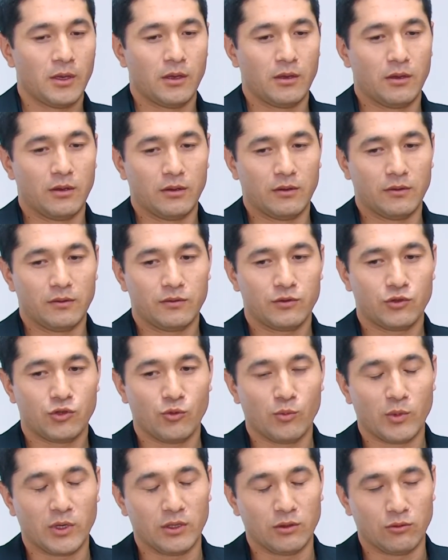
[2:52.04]
Э, в
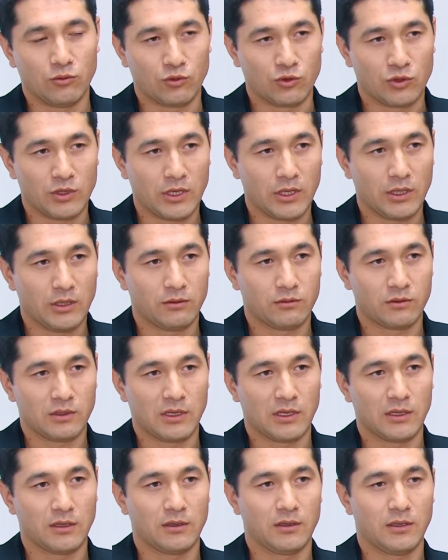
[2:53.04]
чем они
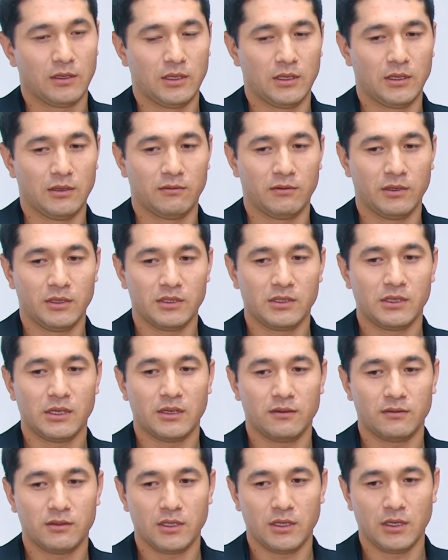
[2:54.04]
нуждаются. И
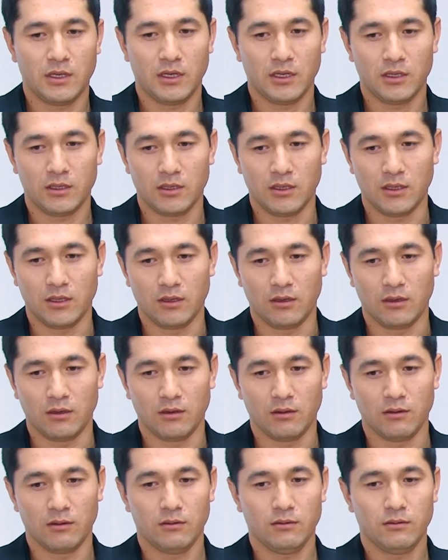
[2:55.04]
выясняя все эти
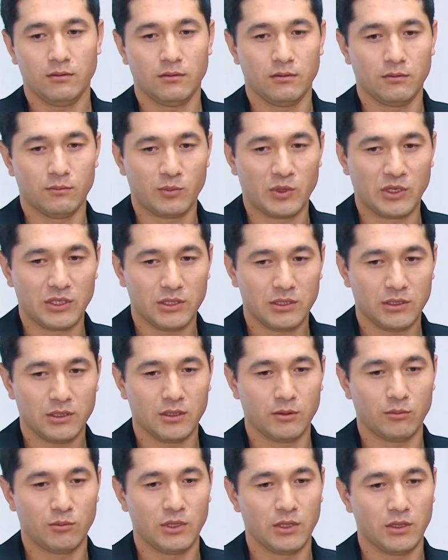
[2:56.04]
э,
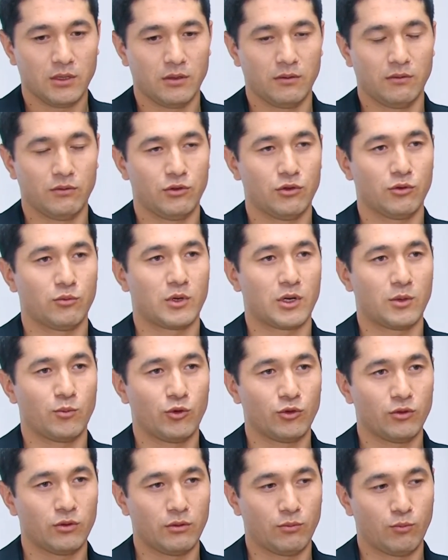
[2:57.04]
причины, мы ведем
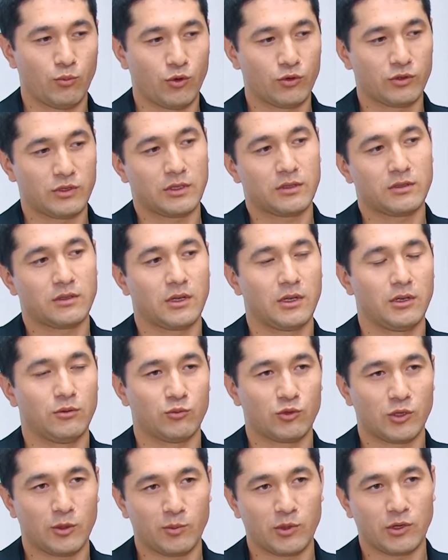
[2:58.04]
работу по социальному
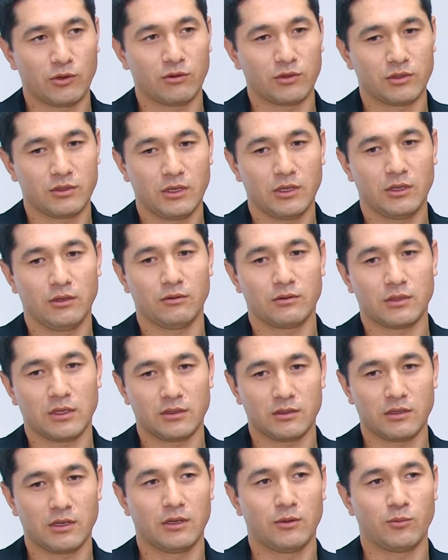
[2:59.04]
сопровождению и
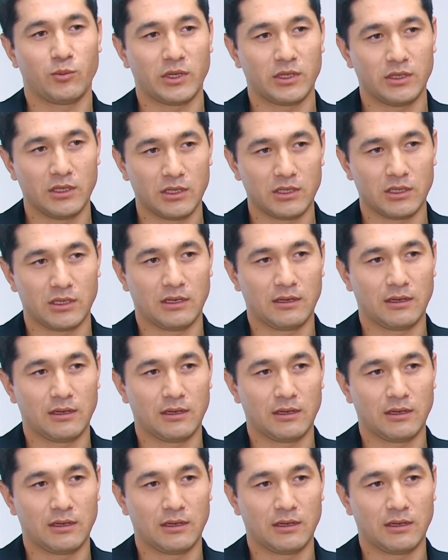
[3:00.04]
социальной поддержке